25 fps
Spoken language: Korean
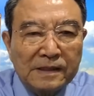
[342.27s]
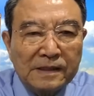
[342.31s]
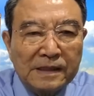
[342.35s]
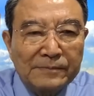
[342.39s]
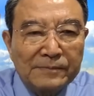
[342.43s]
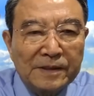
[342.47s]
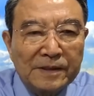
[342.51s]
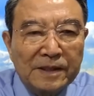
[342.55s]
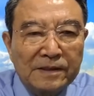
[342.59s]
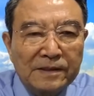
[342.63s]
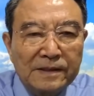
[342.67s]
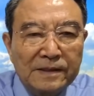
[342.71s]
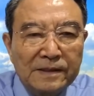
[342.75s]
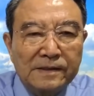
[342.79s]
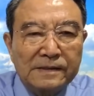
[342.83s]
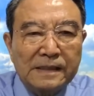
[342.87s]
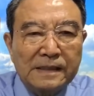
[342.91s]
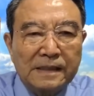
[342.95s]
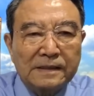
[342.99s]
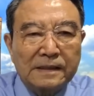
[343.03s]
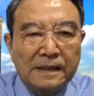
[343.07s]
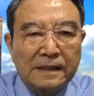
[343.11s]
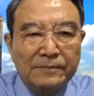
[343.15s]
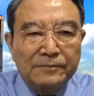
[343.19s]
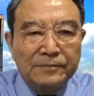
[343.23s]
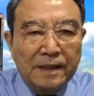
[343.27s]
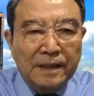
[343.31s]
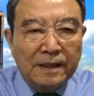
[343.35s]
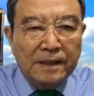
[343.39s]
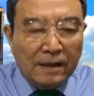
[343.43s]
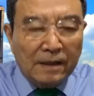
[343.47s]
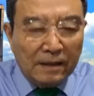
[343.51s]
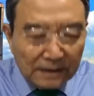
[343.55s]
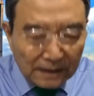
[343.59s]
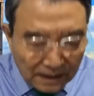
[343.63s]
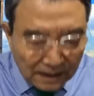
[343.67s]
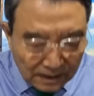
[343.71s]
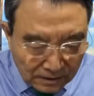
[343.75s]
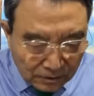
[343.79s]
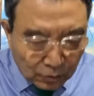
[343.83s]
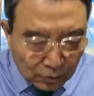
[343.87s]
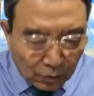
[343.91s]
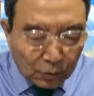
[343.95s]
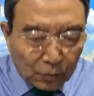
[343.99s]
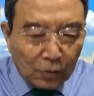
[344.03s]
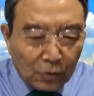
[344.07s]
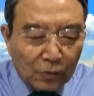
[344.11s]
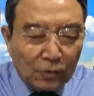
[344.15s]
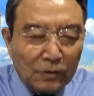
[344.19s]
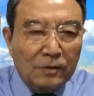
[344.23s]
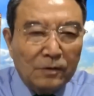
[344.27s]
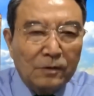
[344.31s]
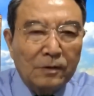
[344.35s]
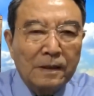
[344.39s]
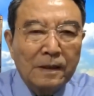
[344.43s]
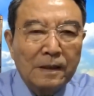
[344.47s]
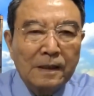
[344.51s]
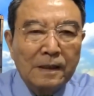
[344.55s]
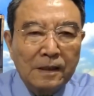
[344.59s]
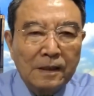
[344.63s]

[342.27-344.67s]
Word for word: 김건희 여사 때문에 거기에 도로를